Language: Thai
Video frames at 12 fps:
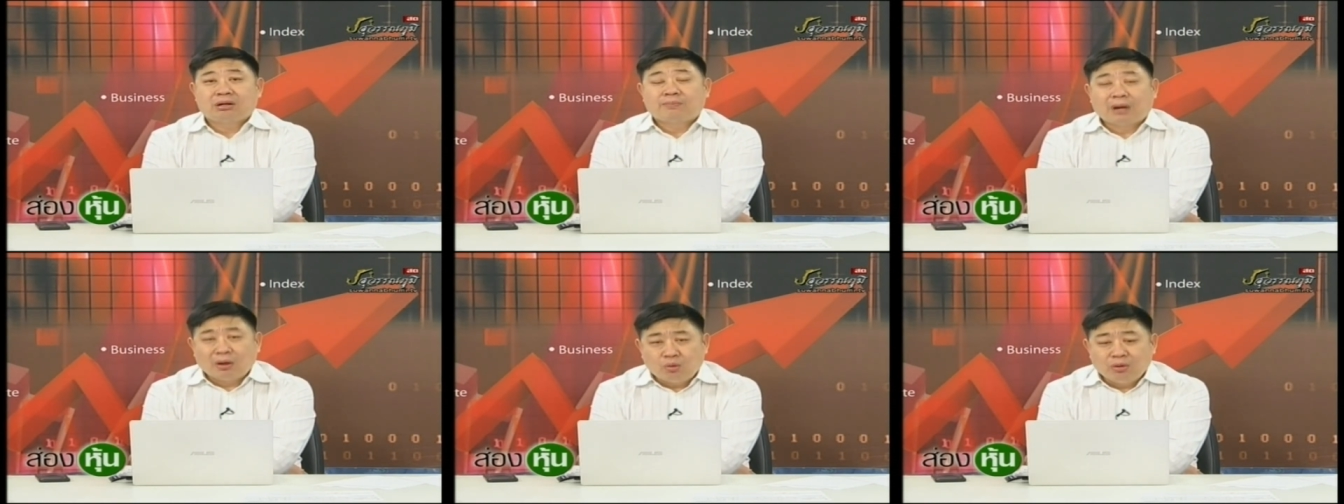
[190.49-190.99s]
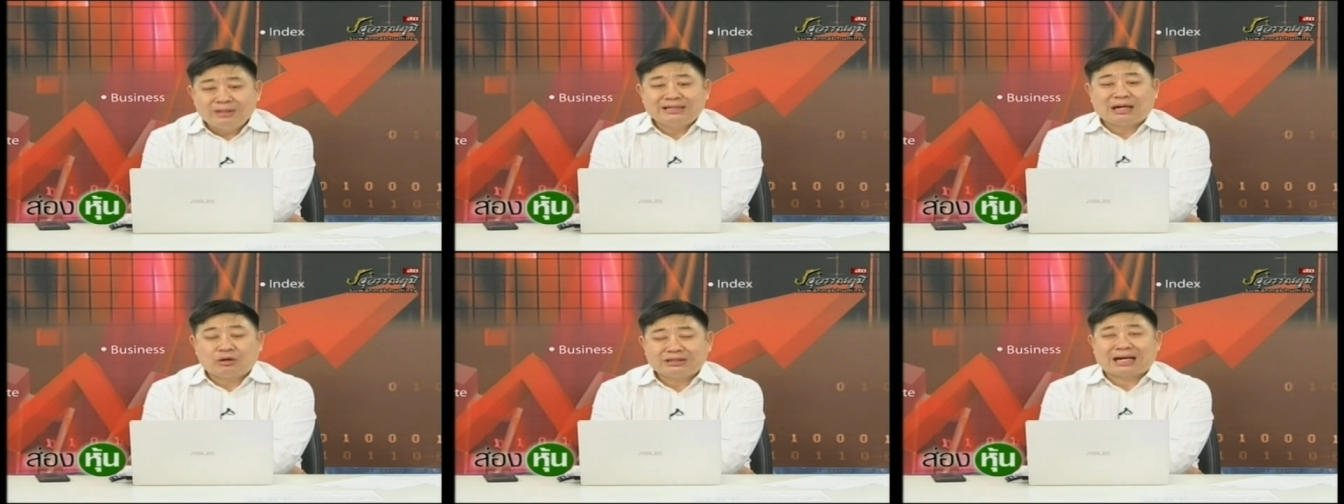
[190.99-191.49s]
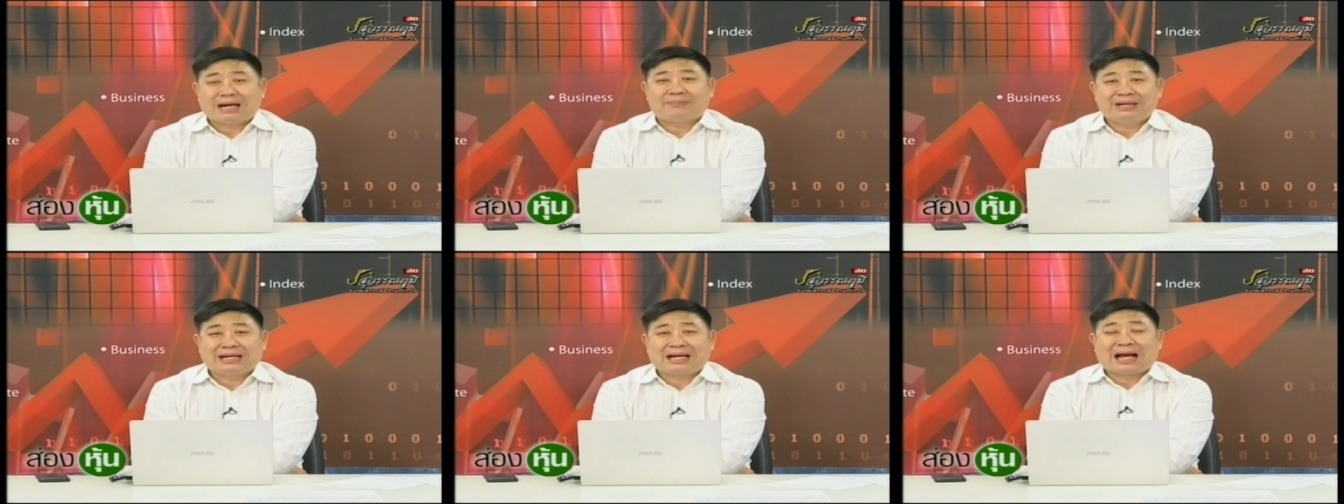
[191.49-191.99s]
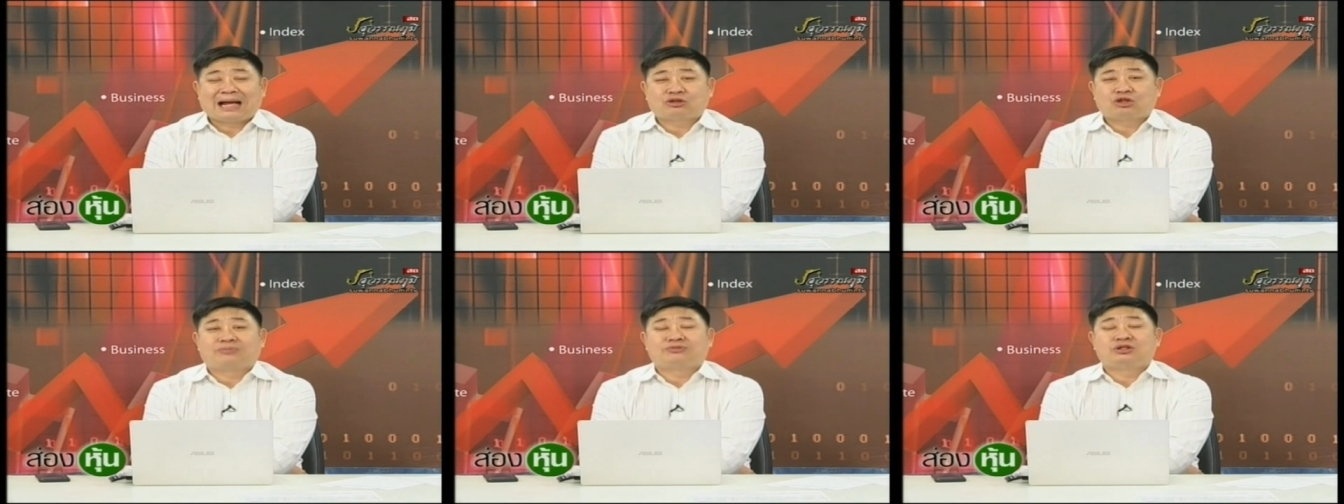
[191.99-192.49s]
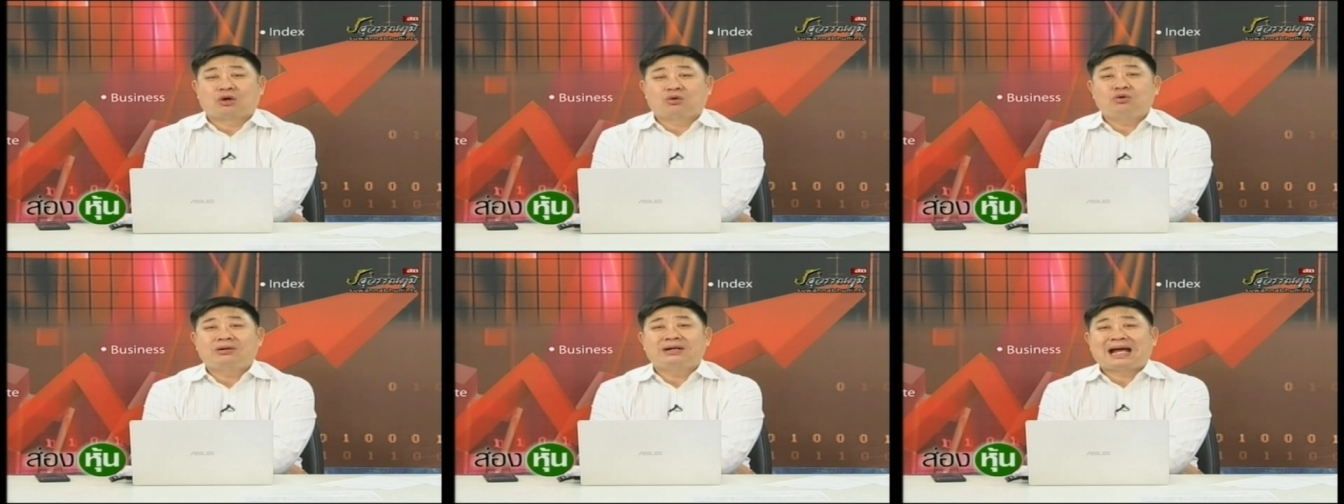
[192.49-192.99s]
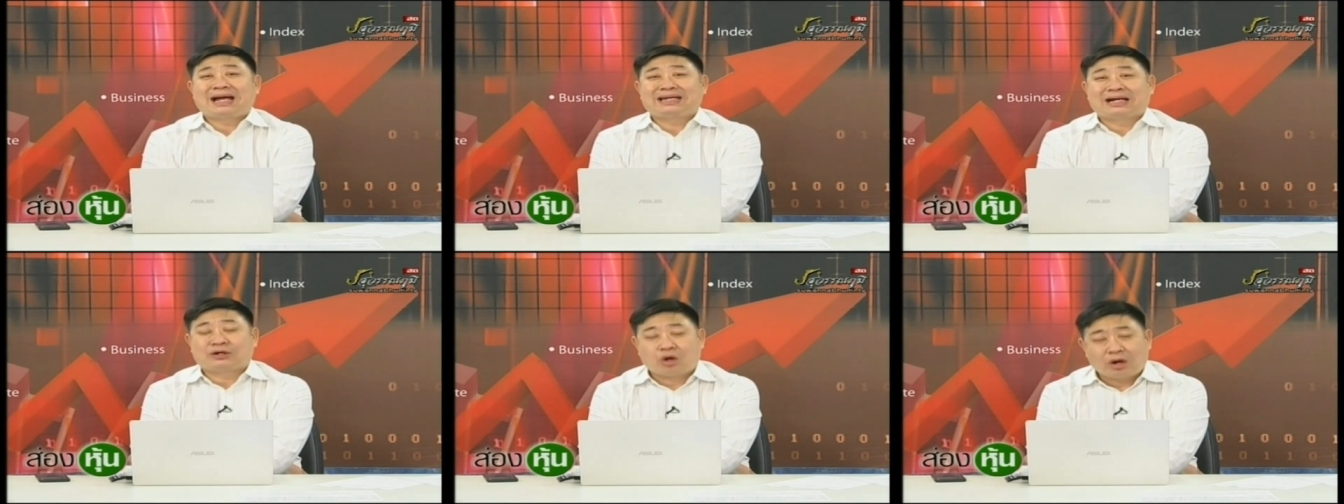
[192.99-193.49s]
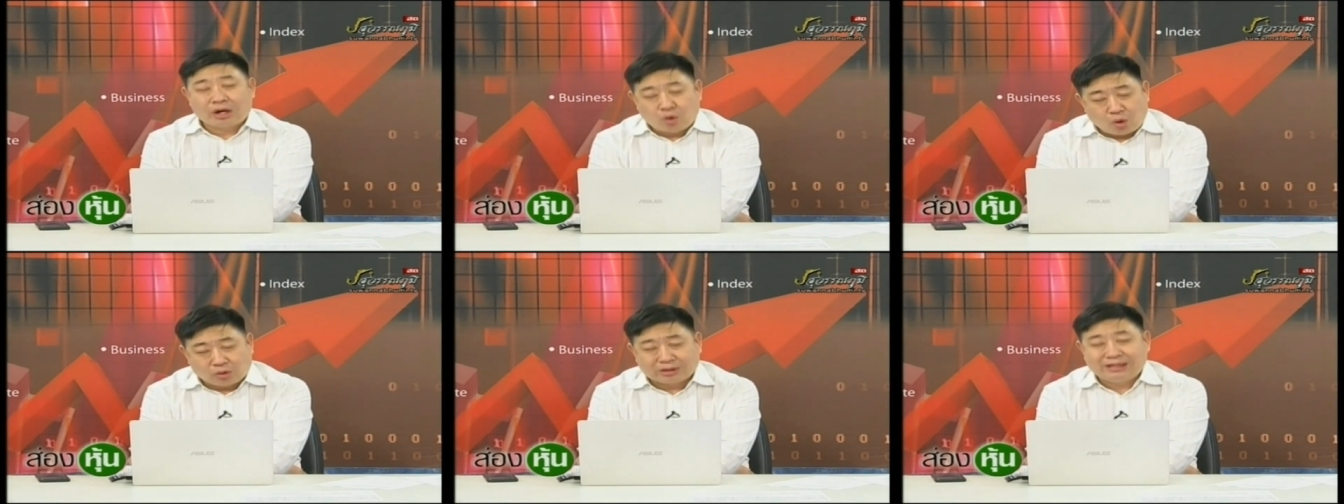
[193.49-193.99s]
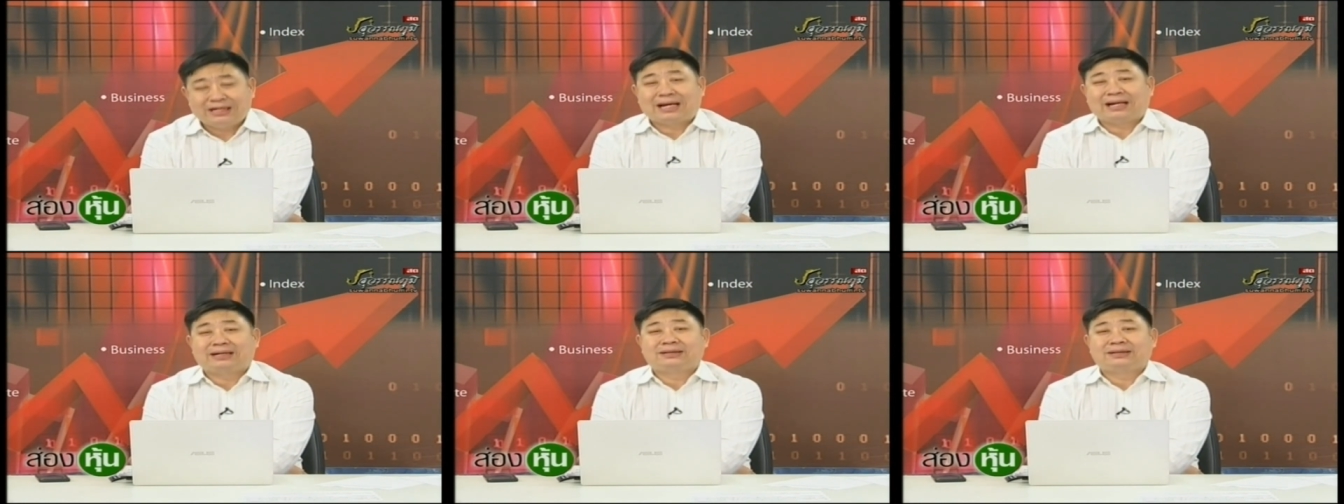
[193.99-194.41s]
เพราะหุ้นเขาจะมีการตอบสนองล่วงหน้าอย่างน้อยหกเดือน